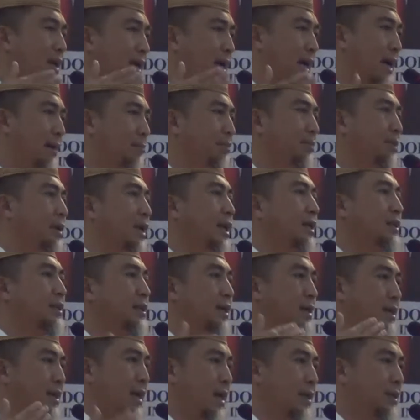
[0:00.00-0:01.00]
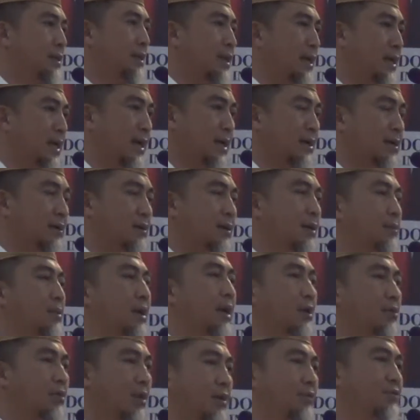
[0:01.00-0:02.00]
update terkait dengan
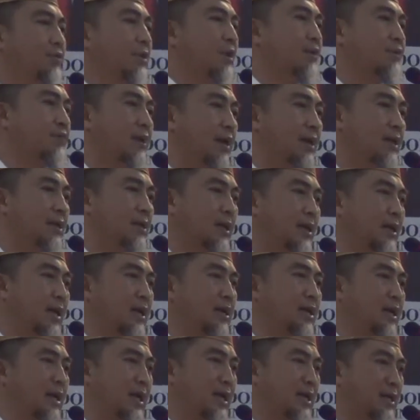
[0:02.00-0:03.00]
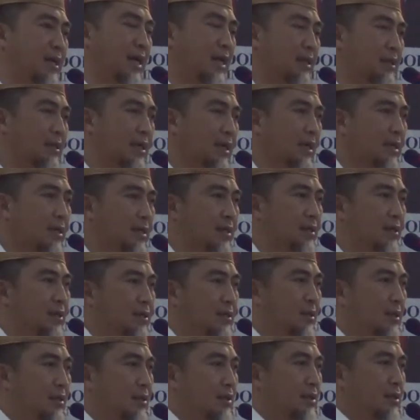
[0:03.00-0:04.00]
melakukan verifikasi terkait dengan data
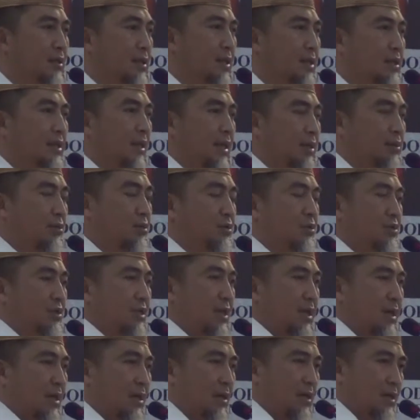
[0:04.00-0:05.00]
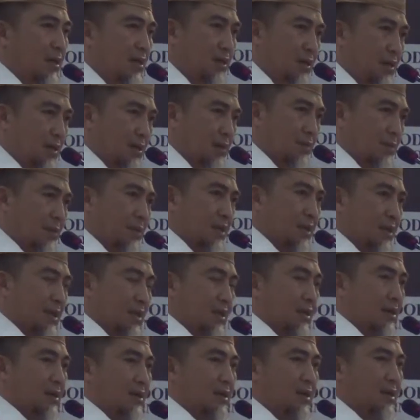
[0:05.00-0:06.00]
kita khususnya
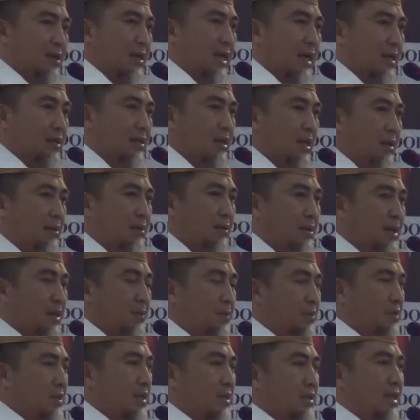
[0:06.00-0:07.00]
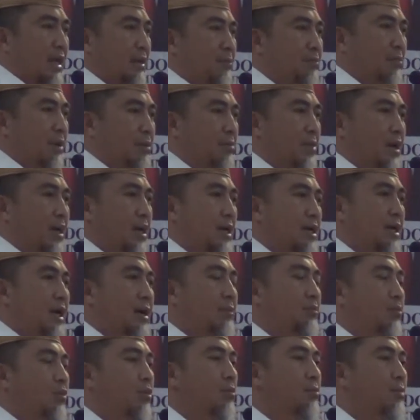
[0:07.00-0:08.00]
data kepesertaan PBI
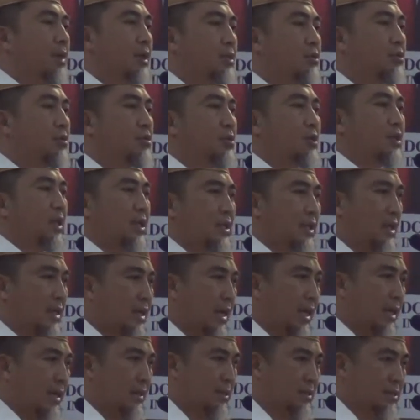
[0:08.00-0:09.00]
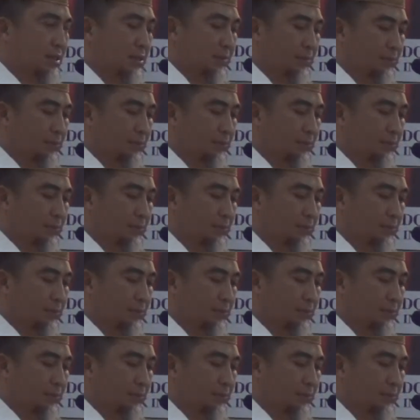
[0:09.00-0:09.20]
yang belum masuk BPKS.